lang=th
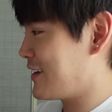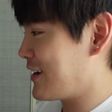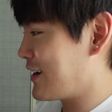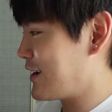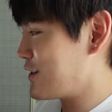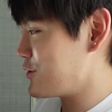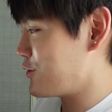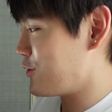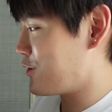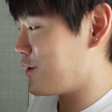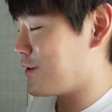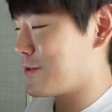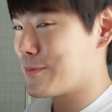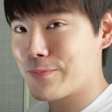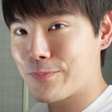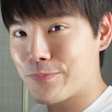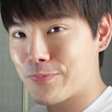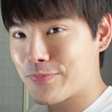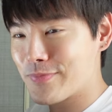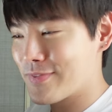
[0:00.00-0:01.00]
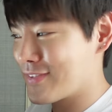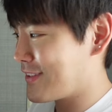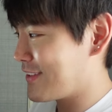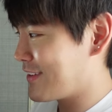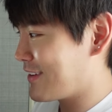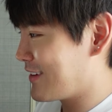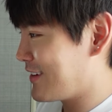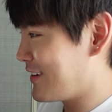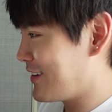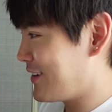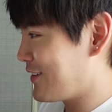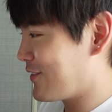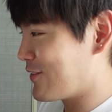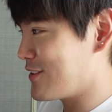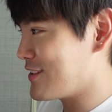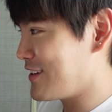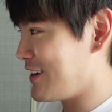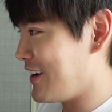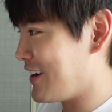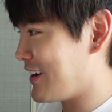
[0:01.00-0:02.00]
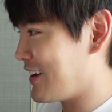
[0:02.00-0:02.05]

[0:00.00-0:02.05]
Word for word: กระจกก็จะเห็น